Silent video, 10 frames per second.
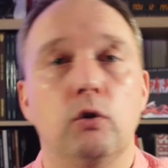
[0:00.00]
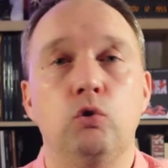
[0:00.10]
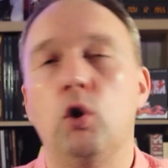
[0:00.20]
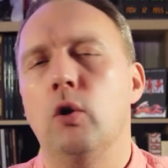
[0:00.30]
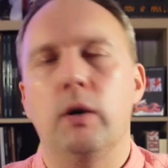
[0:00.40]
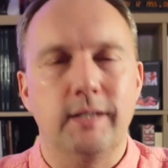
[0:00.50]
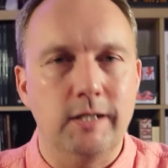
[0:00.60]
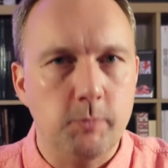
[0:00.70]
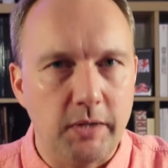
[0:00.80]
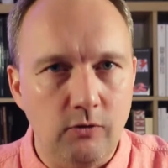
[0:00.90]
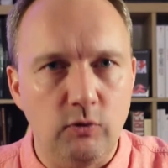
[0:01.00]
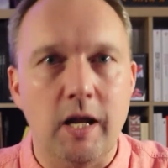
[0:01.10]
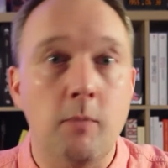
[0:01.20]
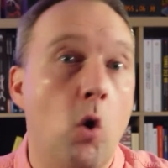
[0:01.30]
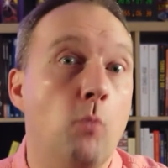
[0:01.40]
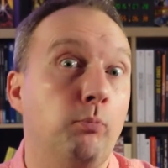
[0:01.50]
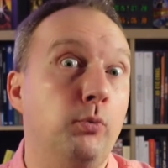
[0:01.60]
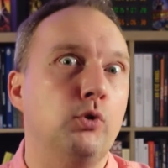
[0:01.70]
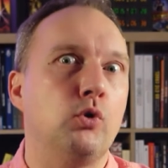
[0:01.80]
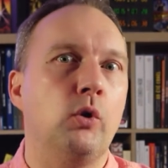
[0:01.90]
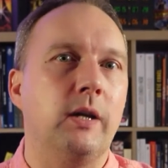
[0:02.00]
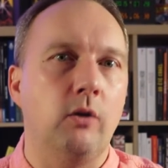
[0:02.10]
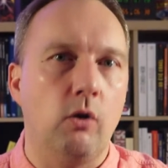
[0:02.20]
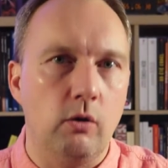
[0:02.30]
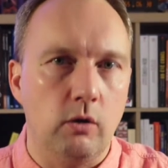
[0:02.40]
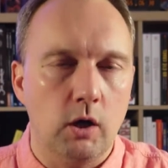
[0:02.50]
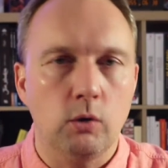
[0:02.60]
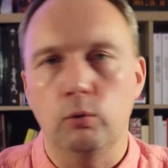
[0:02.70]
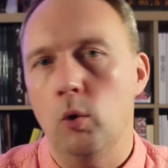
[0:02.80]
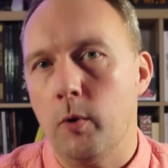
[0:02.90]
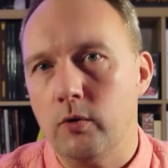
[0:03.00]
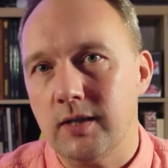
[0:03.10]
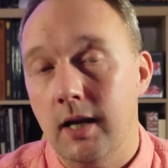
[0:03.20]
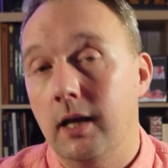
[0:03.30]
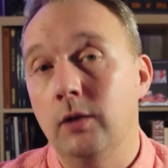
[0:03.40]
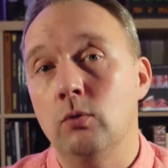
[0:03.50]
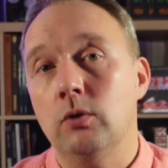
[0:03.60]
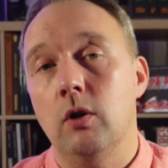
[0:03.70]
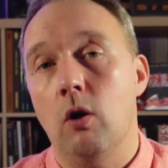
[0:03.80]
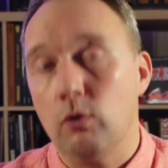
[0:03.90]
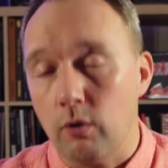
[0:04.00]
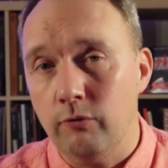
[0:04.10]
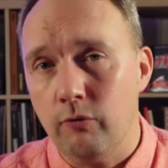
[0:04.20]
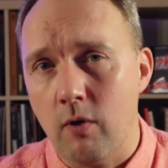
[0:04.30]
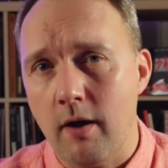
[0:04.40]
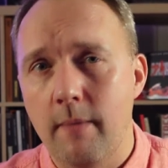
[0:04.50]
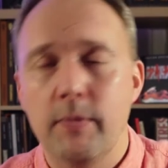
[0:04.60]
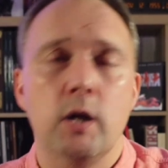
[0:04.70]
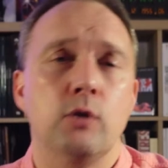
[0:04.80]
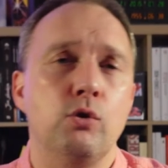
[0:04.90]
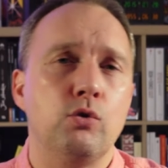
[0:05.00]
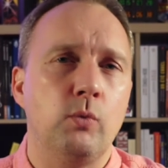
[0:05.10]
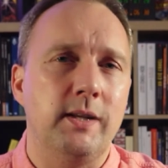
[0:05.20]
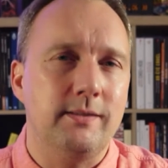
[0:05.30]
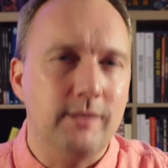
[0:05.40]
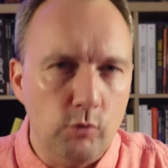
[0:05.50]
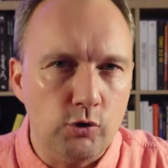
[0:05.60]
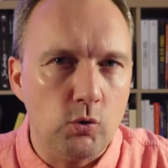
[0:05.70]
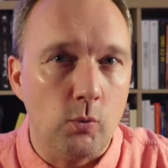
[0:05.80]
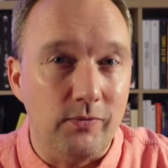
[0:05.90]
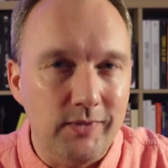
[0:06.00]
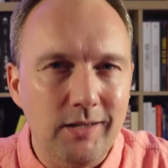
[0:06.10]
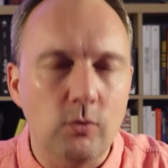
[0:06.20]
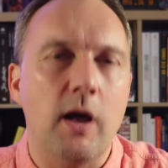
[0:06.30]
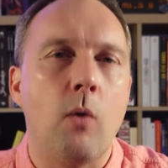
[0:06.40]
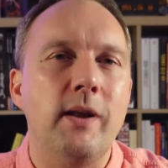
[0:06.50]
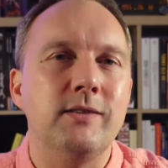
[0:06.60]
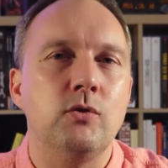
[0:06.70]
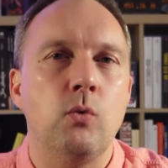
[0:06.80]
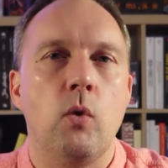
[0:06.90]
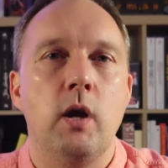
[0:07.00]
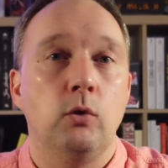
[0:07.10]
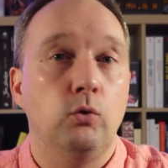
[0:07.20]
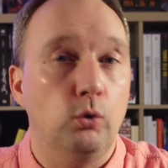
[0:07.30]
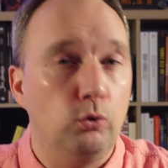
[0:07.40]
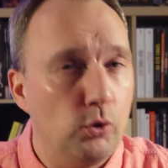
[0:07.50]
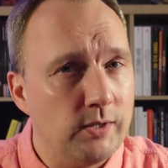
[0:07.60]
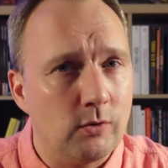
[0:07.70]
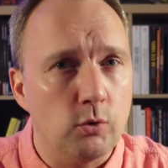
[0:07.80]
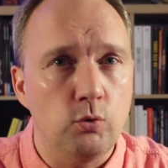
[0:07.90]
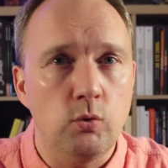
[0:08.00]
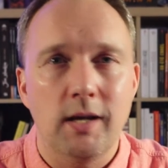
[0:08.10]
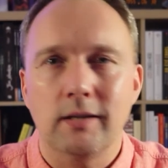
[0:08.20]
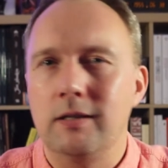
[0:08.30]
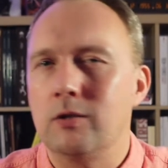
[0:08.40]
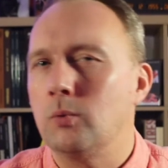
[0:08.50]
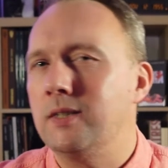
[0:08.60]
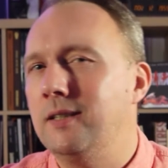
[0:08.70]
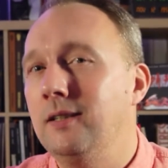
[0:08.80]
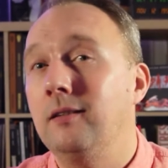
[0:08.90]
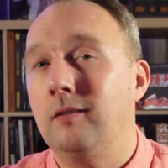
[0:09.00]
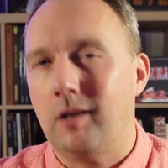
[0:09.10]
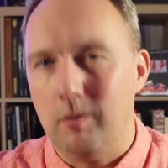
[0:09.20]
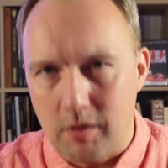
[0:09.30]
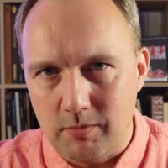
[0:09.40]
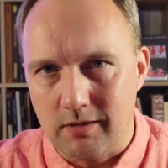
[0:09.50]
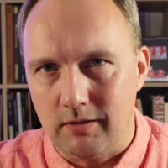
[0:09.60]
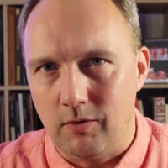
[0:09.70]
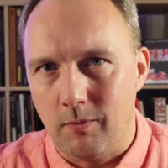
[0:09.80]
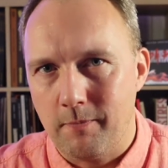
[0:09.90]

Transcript: dans leur état d'esprit, finalement plus rock'n'roll qu'on ne le pense, et donc encore une fois, ce sont les émotions nées de la relation de deux inconnus qui sont ici très bien mises en avant.